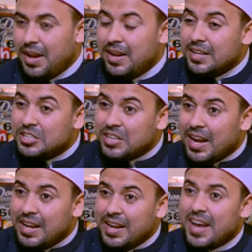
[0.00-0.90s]

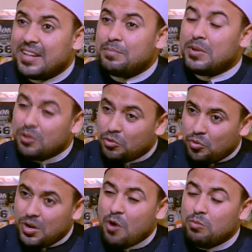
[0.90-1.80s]
الإشكاليات
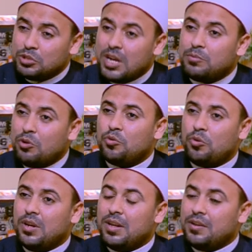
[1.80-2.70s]
بتدخل أو المشكلات
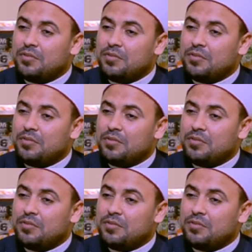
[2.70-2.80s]
بتدخل